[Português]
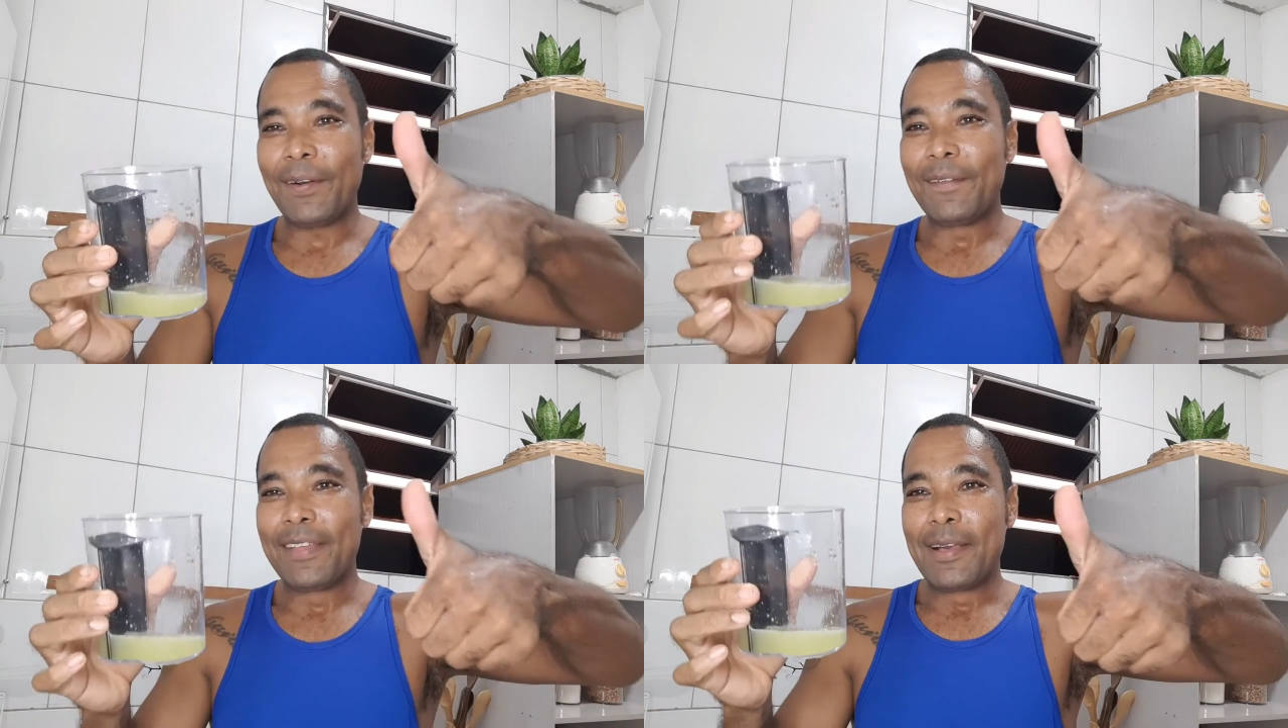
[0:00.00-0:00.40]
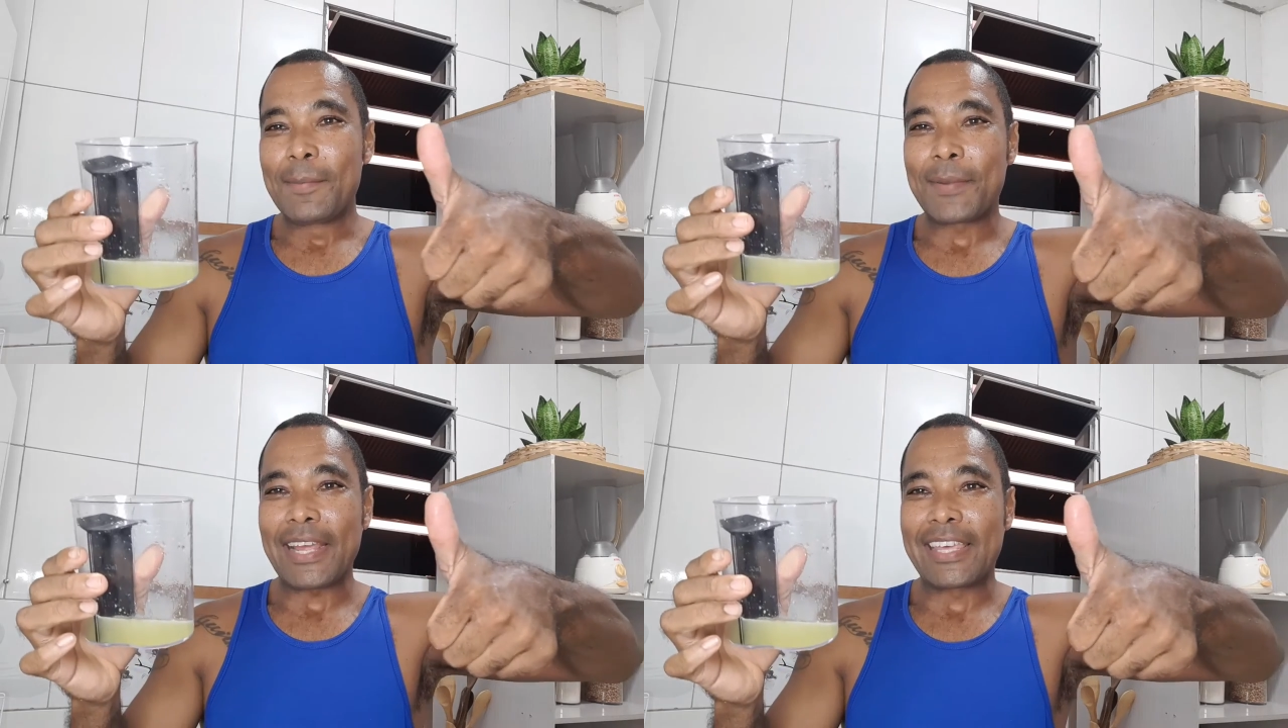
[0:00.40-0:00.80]

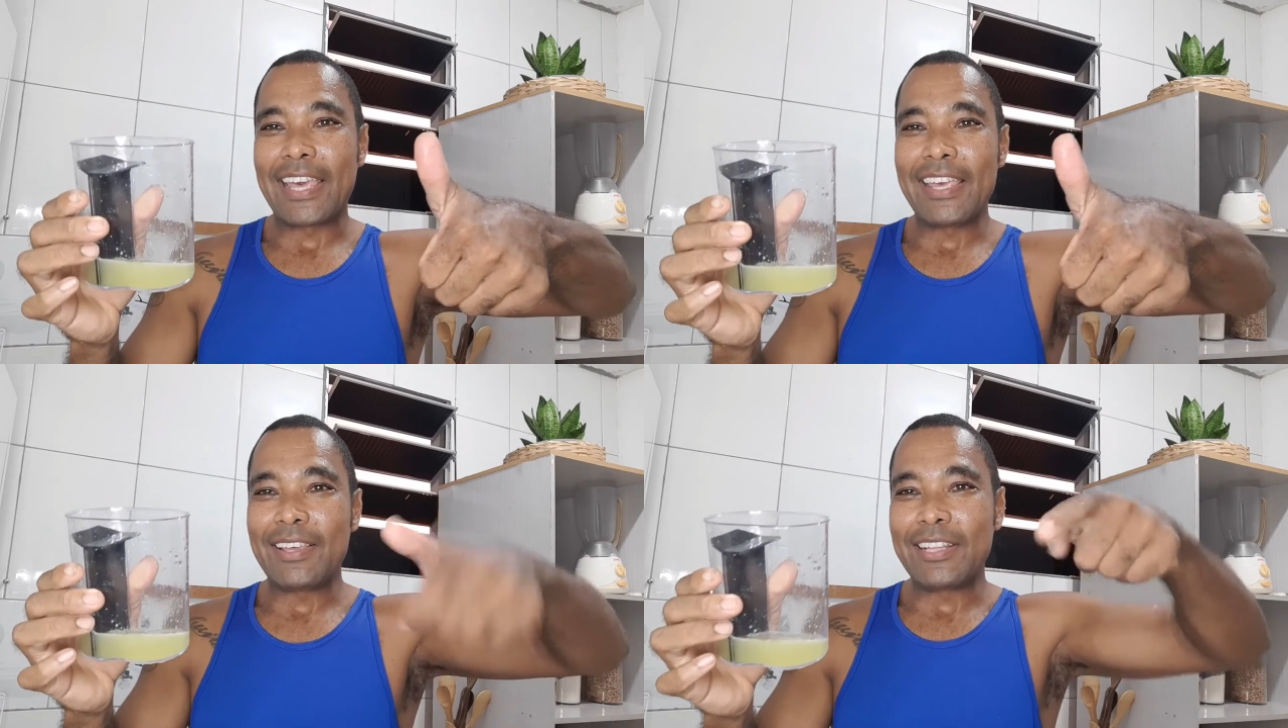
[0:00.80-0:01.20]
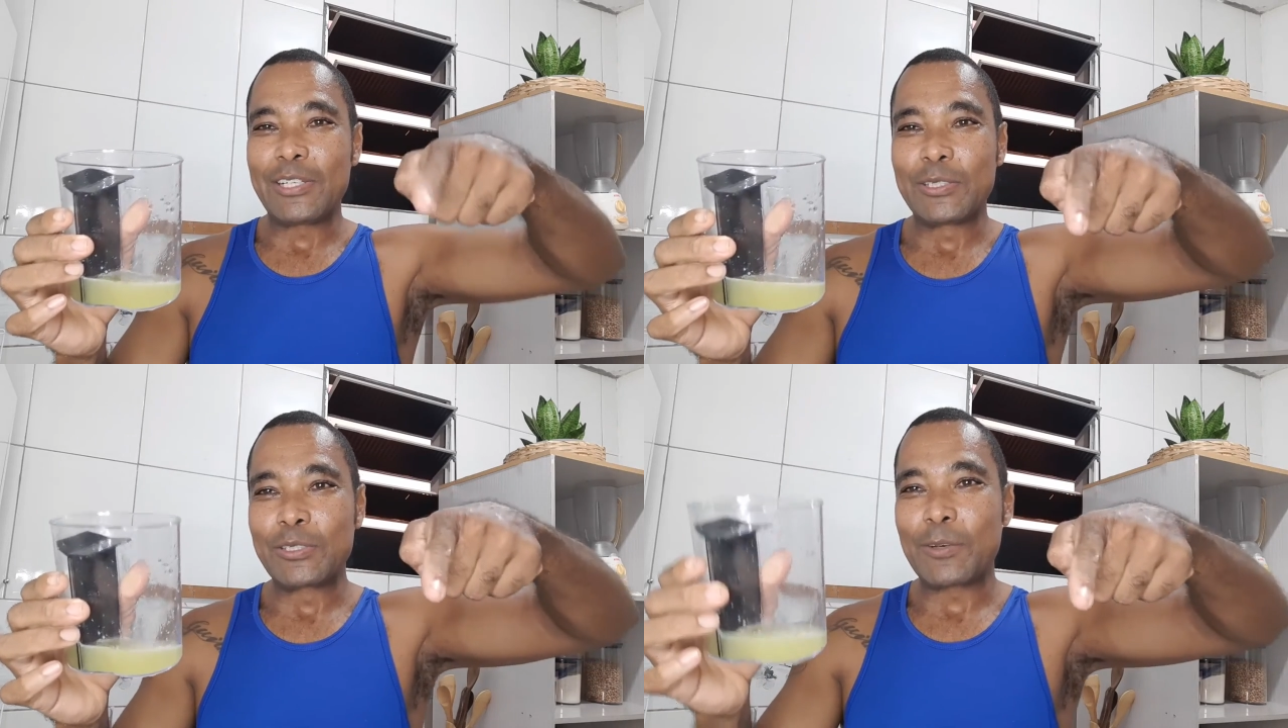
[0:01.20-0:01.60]
oh, pra quem
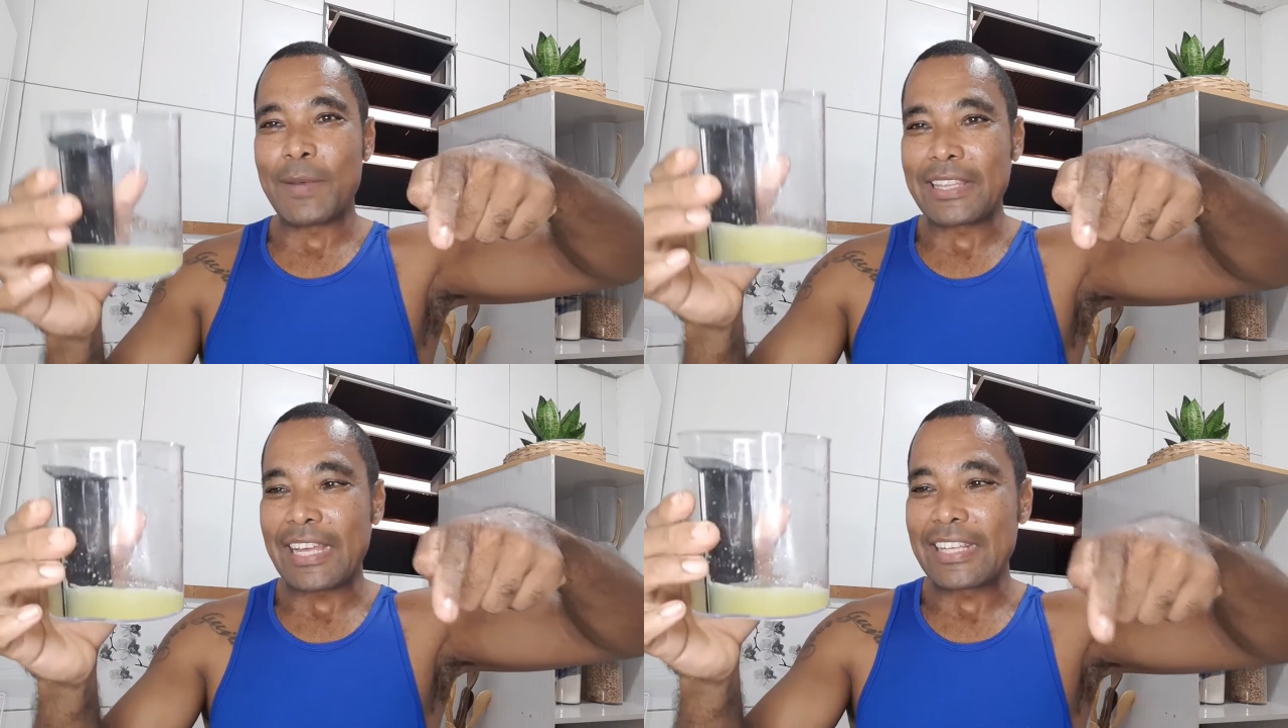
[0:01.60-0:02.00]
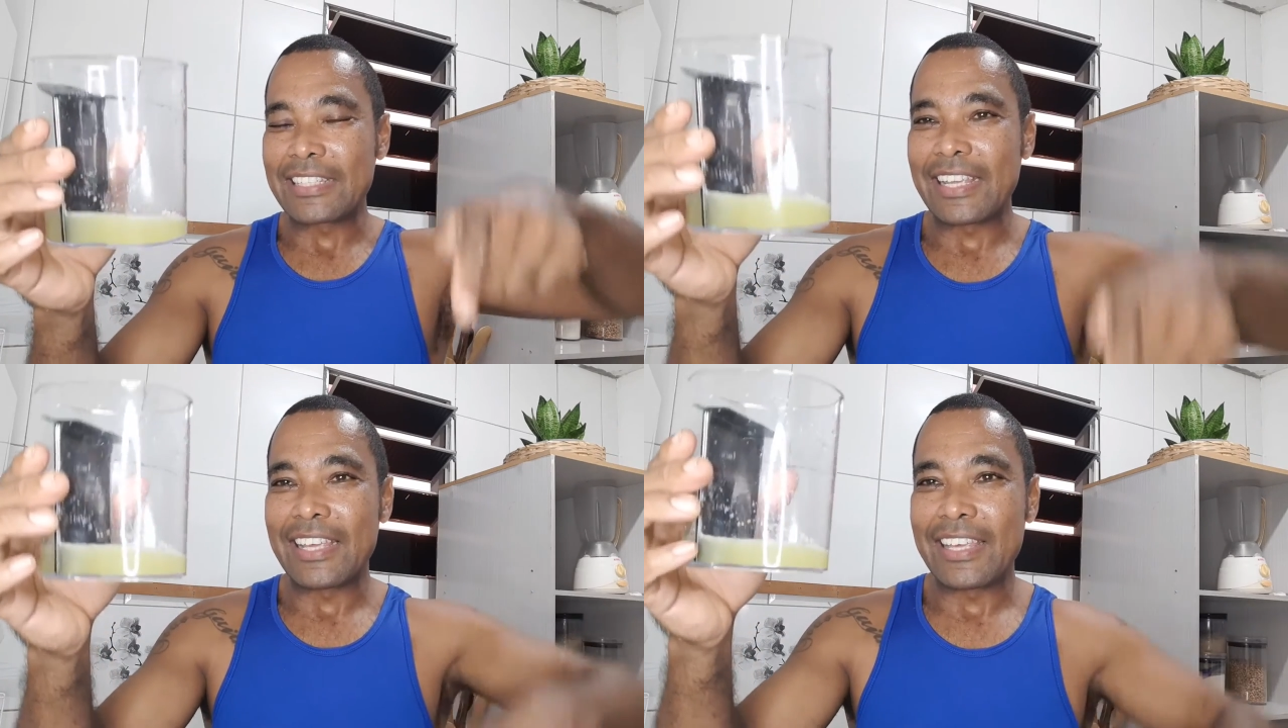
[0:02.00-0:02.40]
deixou nos
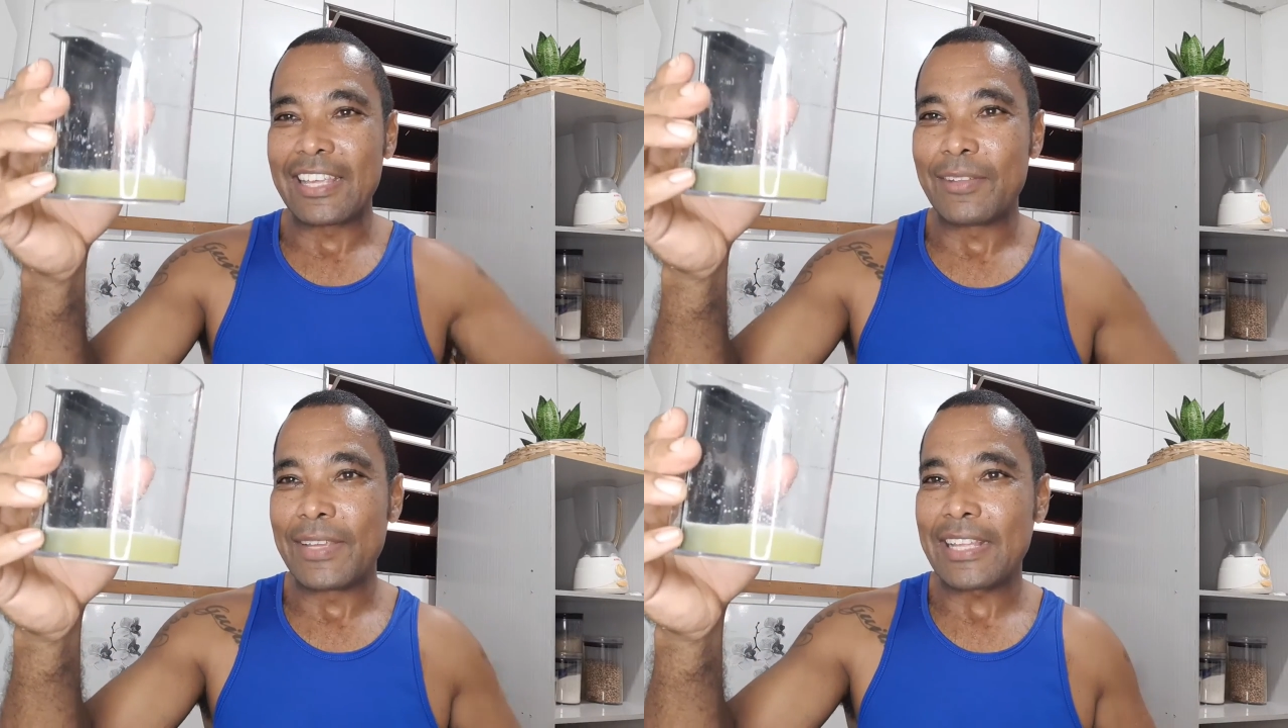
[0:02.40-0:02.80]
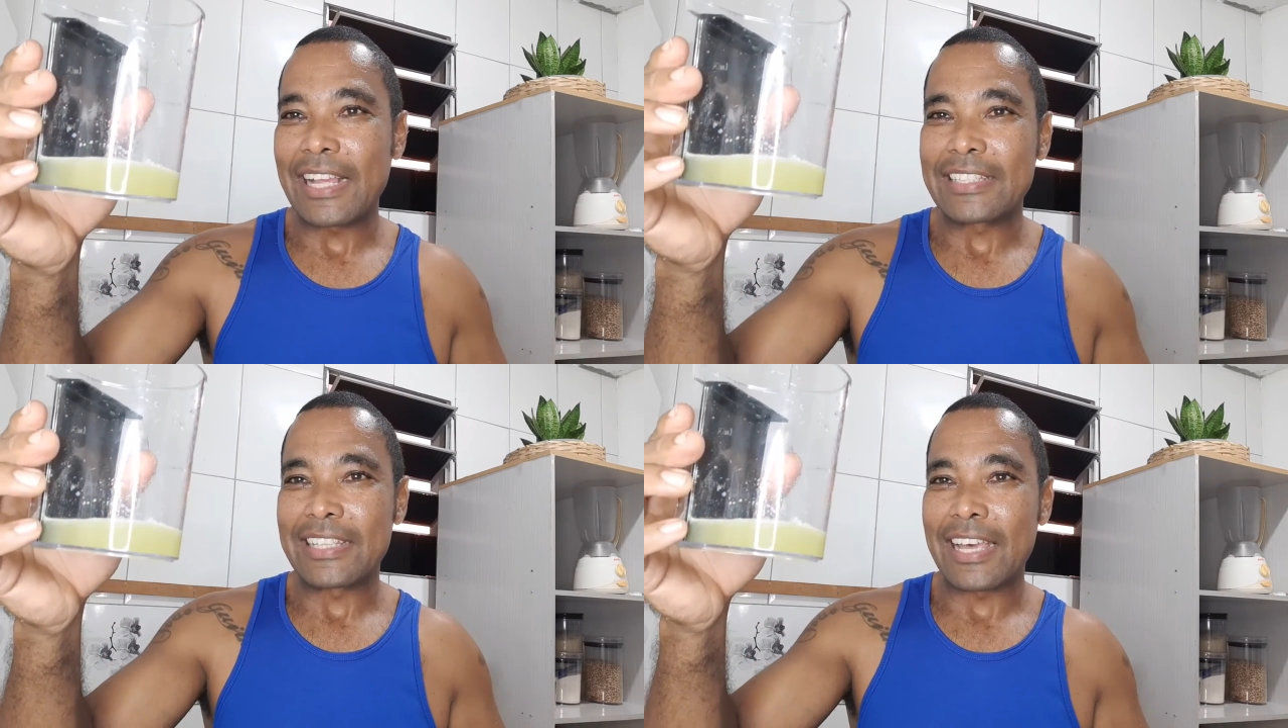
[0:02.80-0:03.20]
comentários aí que não ia
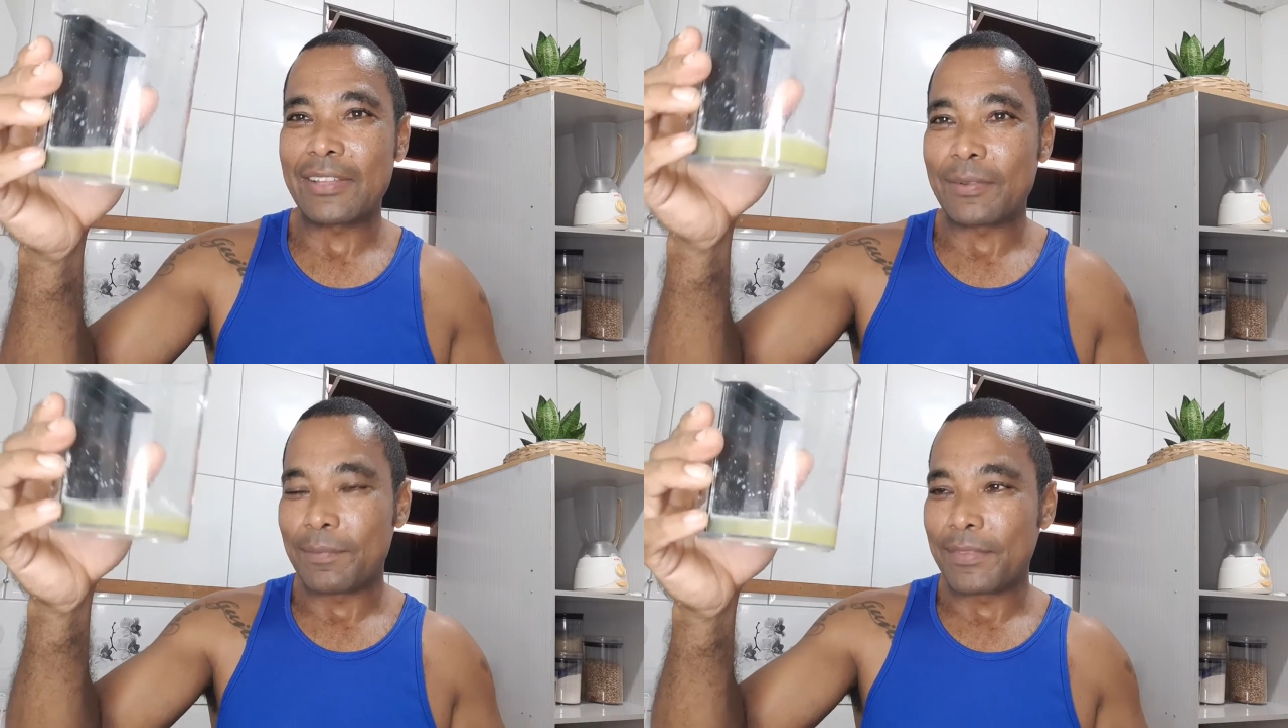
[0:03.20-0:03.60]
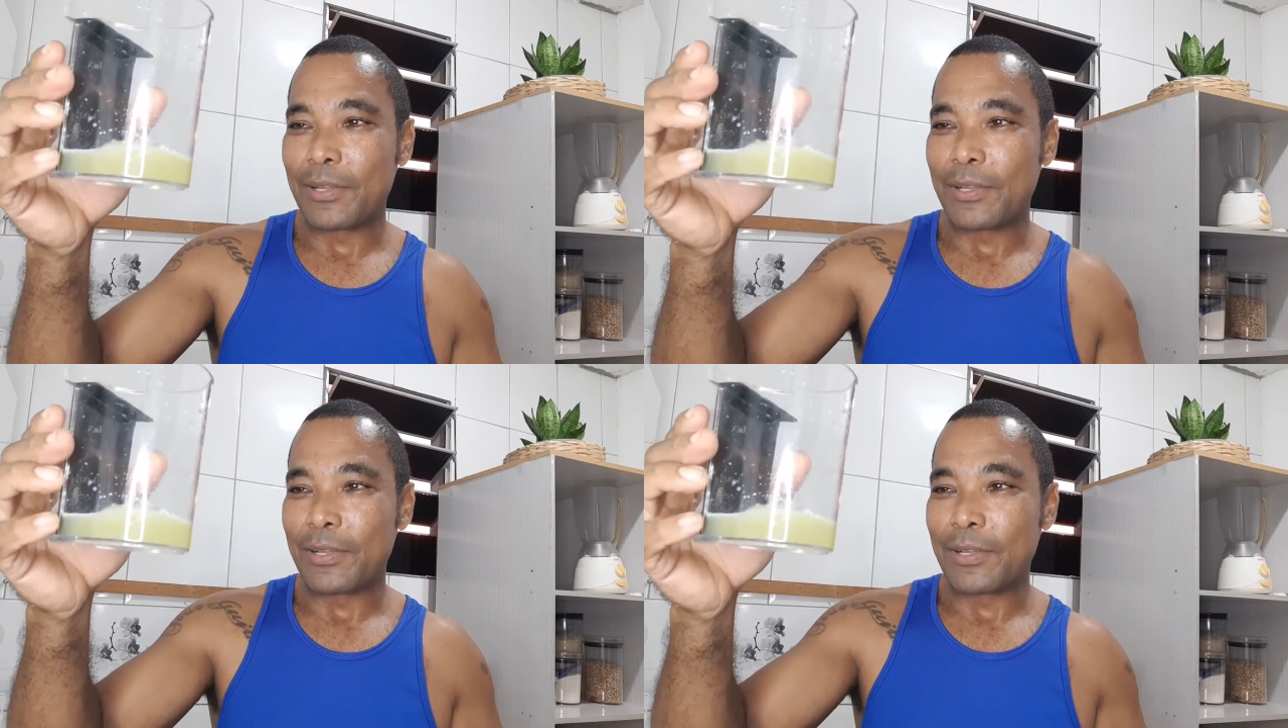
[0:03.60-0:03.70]
dar certo,